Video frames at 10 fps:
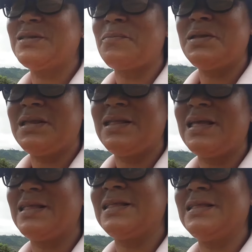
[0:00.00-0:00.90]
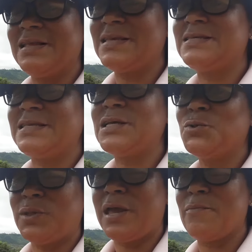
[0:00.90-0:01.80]
también tiene, necesita
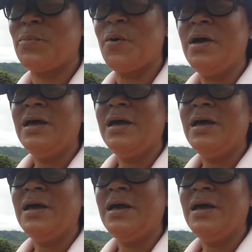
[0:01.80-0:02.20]
su tiempo.